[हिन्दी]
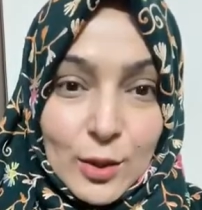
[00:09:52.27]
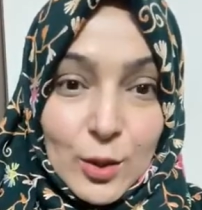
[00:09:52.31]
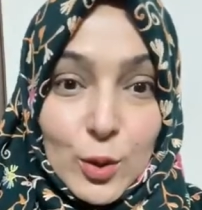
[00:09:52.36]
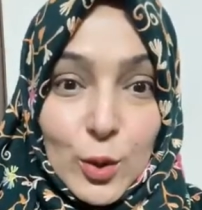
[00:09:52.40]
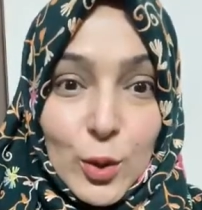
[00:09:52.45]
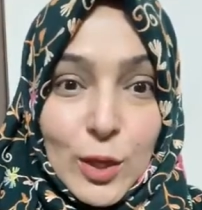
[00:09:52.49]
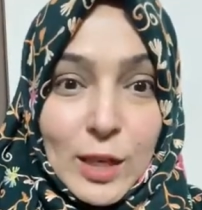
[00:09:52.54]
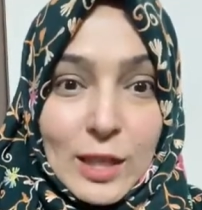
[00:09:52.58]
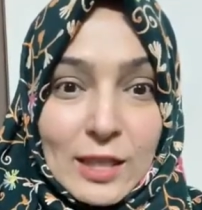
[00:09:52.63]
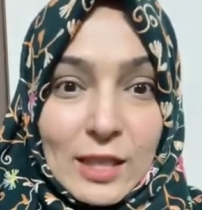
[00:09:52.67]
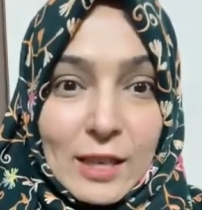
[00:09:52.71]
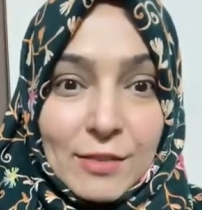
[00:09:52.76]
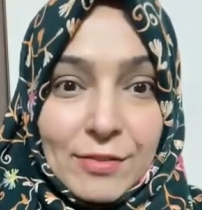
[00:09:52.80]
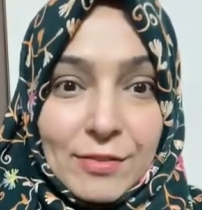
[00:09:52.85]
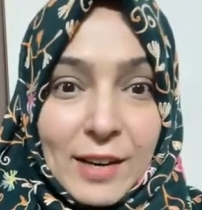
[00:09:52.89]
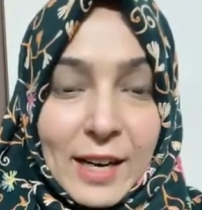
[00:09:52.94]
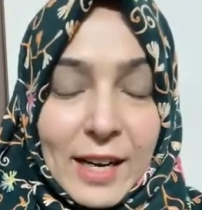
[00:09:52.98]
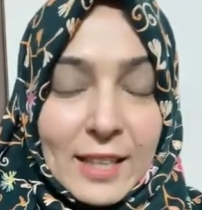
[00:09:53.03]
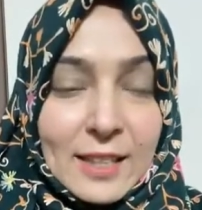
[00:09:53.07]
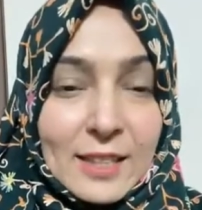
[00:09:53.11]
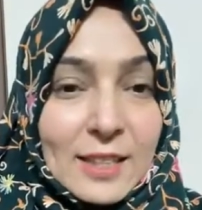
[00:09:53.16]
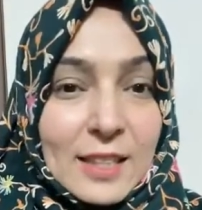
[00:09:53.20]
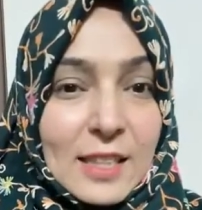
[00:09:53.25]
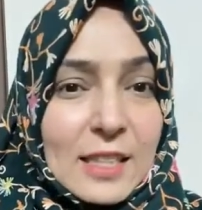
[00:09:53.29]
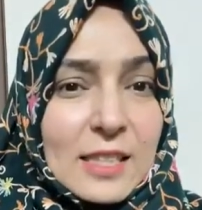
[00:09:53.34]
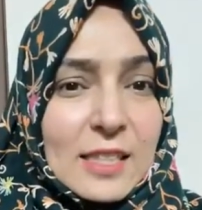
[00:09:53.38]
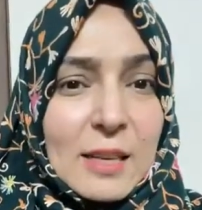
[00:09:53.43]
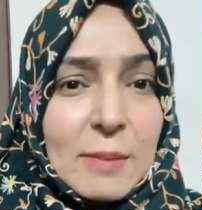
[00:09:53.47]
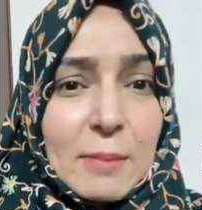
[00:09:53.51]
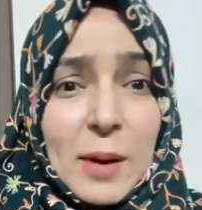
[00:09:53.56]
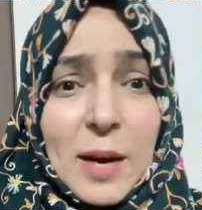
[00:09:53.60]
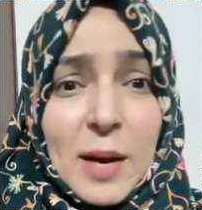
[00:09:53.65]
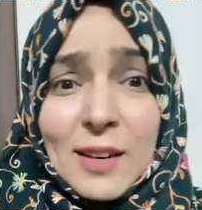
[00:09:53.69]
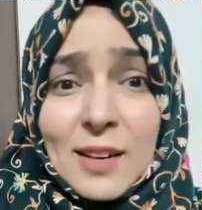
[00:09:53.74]
नोइंग द फैक्ट कि
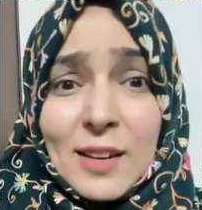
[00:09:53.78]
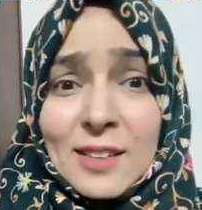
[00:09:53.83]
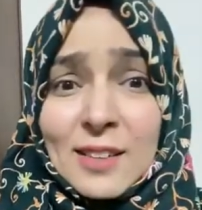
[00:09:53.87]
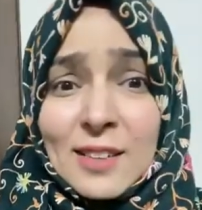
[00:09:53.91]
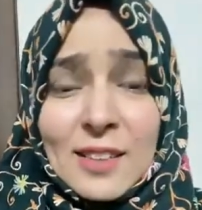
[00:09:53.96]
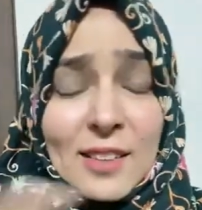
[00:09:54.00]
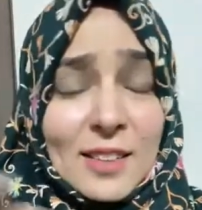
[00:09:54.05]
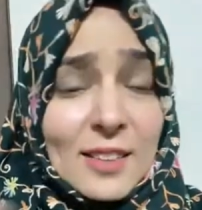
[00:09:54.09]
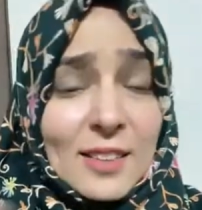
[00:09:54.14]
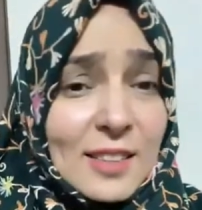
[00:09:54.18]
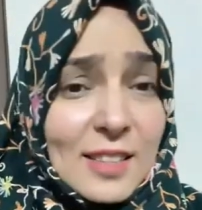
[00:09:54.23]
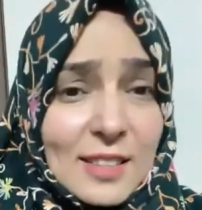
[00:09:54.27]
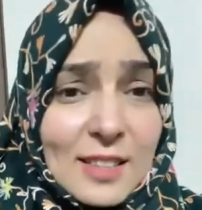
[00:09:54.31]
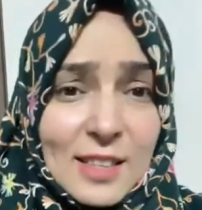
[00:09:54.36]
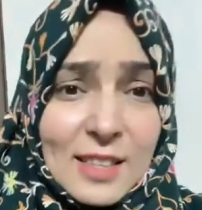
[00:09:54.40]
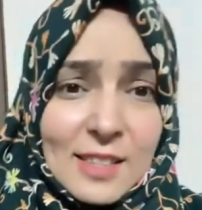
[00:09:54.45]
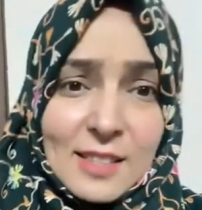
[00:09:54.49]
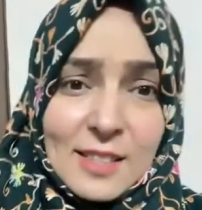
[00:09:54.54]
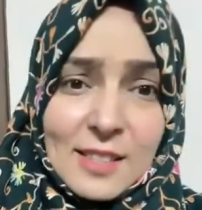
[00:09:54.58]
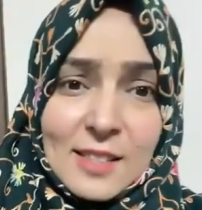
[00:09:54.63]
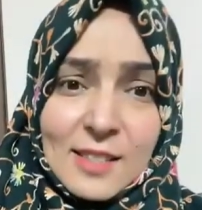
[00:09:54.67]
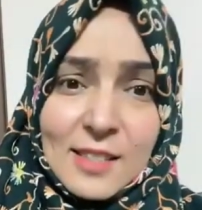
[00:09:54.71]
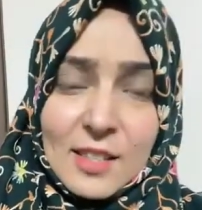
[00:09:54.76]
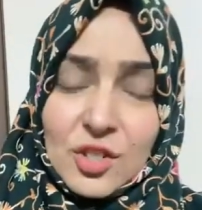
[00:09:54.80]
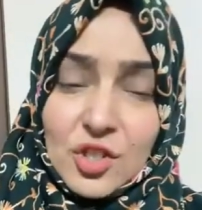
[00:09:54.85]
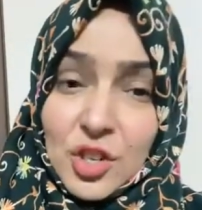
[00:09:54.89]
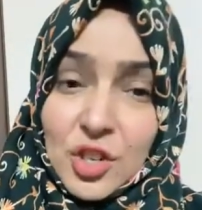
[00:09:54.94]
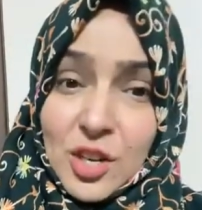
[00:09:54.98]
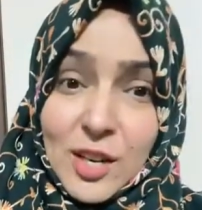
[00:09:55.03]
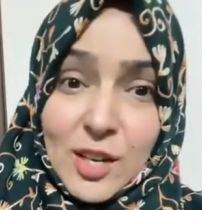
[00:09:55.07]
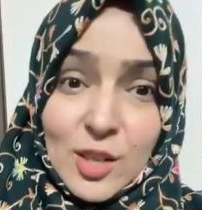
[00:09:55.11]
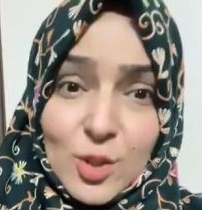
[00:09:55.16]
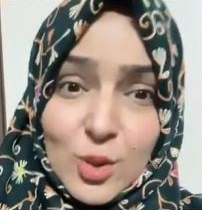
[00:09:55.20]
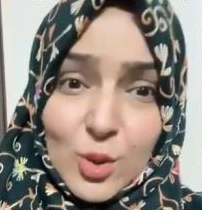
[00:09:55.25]
जमाना कितनी तेजी से
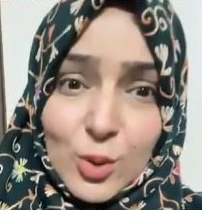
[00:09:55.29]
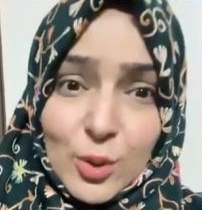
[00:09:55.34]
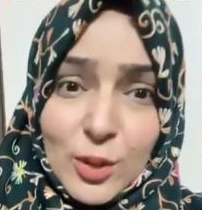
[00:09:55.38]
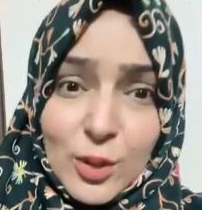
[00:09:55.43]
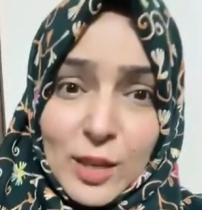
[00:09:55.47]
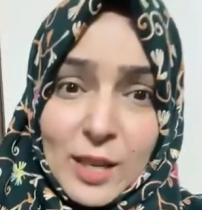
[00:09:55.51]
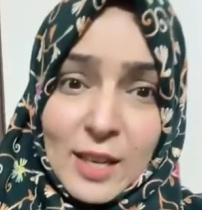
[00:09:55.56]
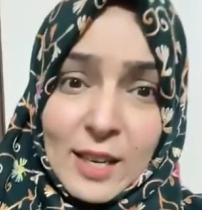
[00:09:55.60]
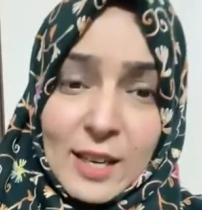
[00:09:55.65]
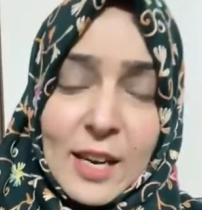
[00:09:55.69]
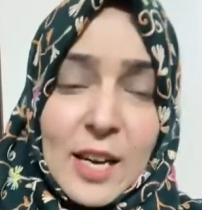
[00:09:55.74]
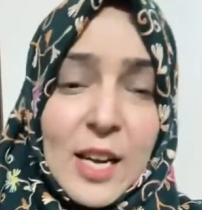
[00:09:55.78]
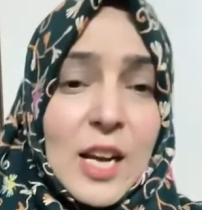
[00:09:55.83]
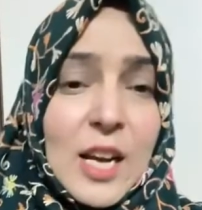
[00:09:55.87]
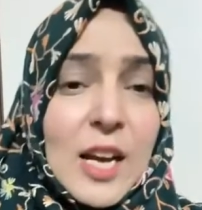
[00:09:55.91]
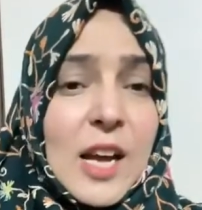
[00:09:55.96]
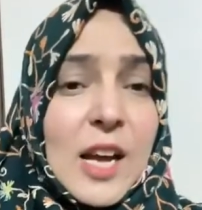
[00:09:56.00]
चेंज हो गया है